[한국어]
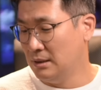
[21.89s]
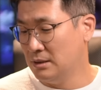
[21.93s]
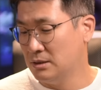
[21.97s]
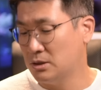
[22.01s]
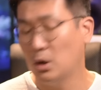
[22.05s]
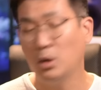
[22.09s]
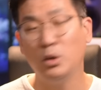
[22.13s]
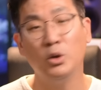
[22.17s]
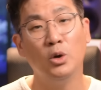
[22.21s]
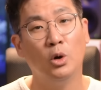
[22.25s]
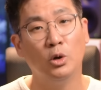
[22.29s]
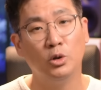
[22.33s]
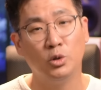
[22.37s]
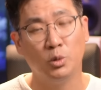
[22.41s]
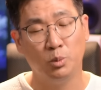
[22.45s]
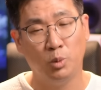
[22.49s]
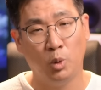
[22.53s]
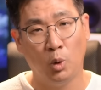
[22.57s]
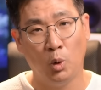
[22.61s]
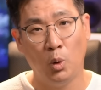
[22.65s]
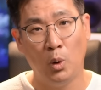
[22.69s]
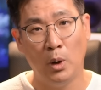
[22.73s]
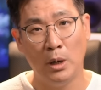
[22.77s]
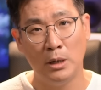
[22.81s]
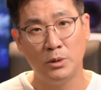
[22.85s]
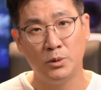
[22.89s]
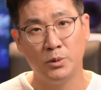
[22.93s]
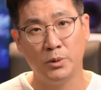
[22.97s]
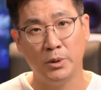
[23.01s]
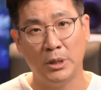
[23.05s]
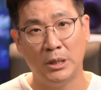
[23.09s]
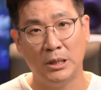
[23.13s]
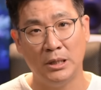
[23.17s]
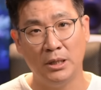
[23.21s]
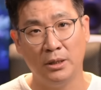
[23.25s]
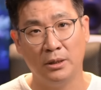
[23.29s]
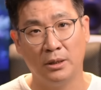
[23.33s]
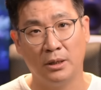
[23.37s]
청력을 좀 보호할 수
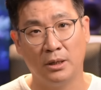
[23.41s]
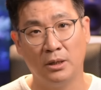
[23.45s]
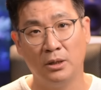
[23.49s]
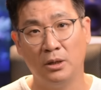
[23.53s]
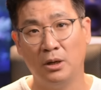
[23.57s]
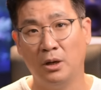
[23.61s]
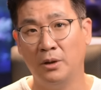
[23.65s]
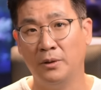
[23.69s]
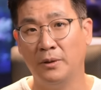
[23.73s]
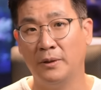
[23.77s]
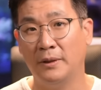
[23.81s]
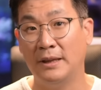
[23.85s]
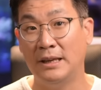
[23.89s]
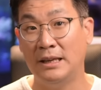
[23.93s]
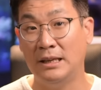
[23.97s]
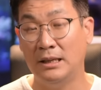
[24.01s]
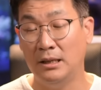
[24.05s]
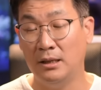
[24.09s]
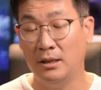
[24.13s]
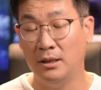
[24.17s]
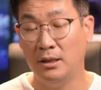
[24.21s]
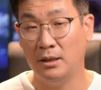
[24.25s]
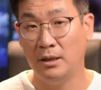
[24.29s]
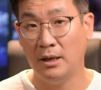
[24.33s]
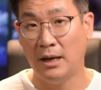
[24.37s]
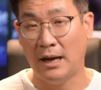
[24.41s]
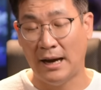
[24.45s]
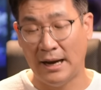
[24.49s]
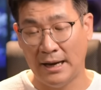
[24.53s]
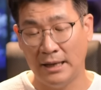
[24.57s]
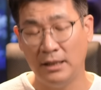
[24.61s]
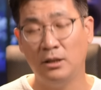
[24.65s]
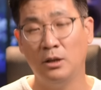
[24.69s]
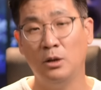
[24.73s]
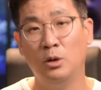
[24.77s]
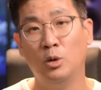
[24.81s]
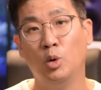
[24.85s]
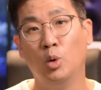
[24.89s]
있는 그런
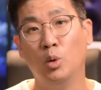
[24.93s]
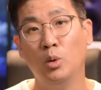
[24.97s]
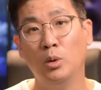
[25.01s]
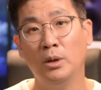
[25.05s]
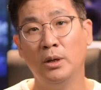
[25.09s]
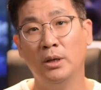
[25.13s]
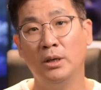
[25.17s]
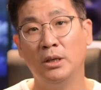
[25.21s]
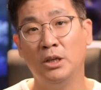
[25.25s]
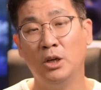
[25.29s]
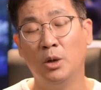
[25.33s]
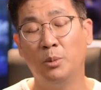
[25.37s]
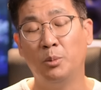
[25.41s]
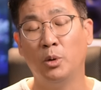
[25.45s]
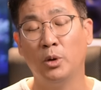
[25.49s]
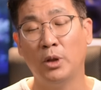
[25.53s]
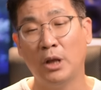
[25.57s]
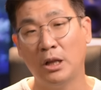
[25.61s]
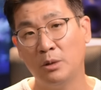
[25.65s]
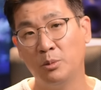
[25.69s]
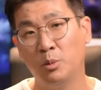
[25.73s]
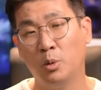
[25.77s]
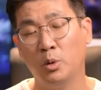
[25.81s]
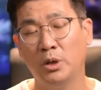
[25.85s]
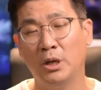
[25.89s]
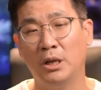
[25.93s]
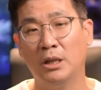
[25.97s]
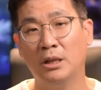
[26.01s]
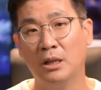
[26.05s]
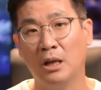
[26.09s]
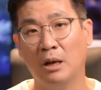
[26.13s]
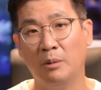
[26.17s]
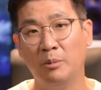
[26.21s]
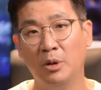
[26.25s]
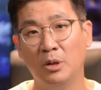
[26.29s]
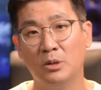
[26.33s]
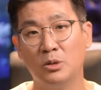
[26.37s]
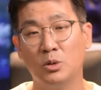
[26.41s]
아이들용 이어폰 헤드폰이
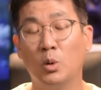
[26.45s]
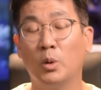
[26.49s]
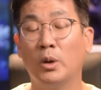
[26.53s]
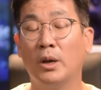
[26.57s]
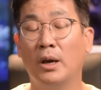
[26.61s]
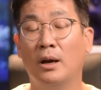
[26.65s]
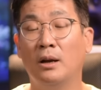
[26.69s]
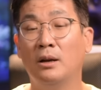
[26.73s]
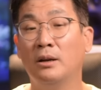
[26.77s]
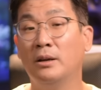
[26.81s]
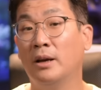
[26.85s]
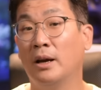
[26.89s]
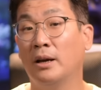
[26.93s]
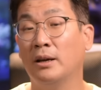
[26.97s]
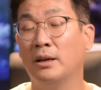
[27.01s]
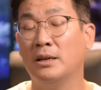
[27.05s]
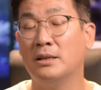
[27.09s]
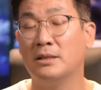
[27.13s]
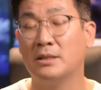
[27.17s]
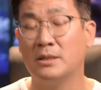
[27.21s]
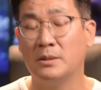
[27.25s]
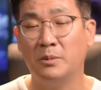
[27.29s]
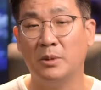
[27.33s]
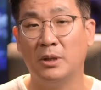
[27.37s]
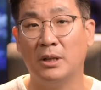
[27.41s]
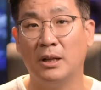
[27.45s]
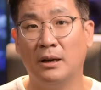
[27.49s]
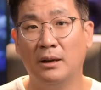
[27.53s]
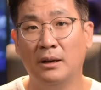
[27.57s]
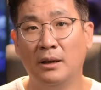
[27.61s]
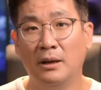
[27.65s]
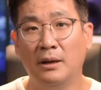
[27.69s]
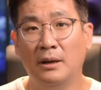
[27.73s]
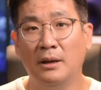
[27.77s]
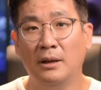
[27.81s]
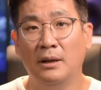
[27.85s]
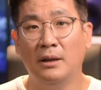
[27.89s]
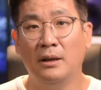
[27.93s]
있다면 소개할 의향이
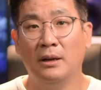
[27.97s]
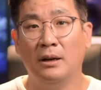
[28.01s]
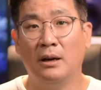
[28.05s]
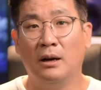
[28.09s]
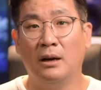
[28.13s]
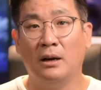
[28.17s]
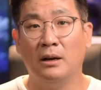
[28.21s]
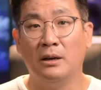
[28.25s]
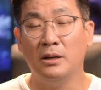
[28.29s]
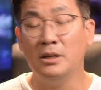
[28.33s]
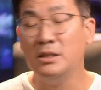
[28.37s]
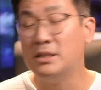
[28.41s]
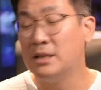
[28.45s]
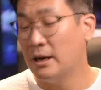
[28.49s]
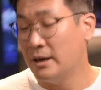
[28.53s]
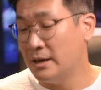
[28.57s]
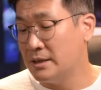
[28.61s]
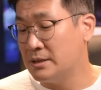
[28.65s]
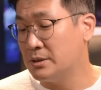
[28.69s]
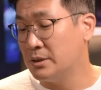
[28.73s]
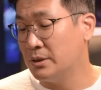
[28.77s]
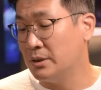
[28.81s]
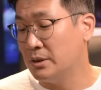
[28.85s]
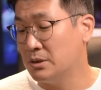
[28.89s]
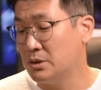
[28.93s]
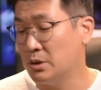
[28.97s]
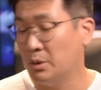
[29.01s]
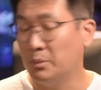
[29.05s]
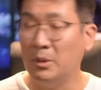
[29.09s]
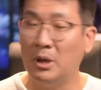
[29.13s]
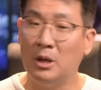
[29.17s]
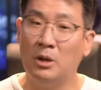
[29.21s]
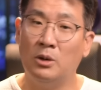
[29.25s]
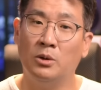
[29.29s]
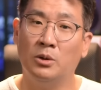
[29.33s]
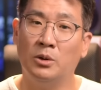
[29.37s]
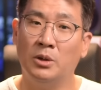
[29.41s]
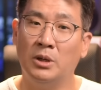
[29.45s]
있습니다. 어, 의사가 있어요.
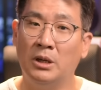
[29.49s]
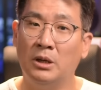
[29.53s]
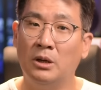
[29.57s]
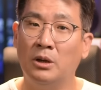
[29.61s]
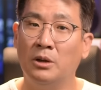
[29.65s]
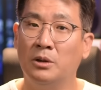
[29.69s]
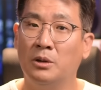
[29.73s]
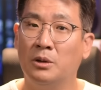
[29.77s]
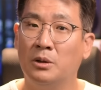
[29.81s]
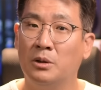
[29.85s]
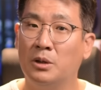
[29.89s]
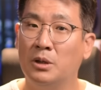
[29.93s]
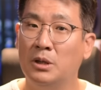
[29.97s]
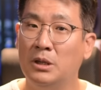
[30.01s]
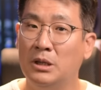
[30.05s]
정말로 이런